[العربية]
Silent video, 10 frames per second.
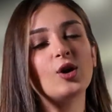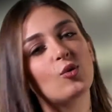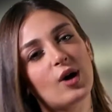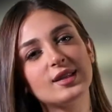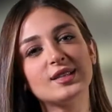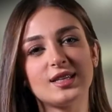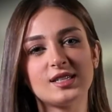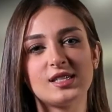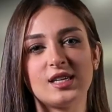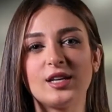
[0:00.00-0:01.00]
وهذا
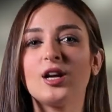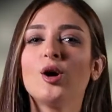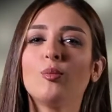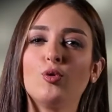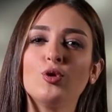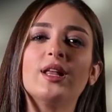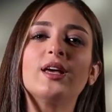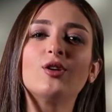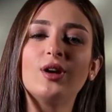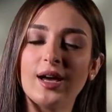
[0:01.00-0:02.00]
التأثير بعود
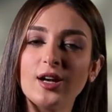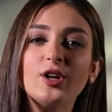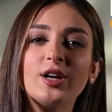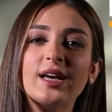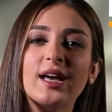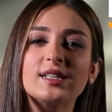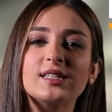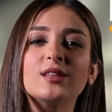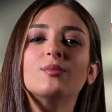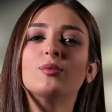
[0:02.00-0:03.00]
لأنه الهايلورينيك
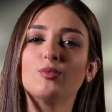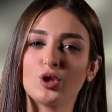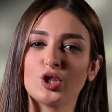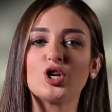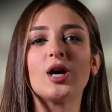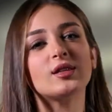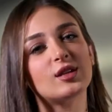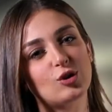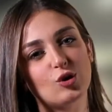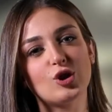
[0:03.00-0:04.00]
أسيد بمنتجات
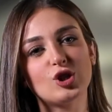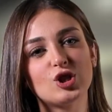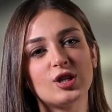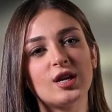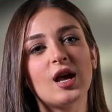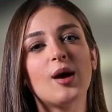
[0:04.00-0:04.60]
النوروجين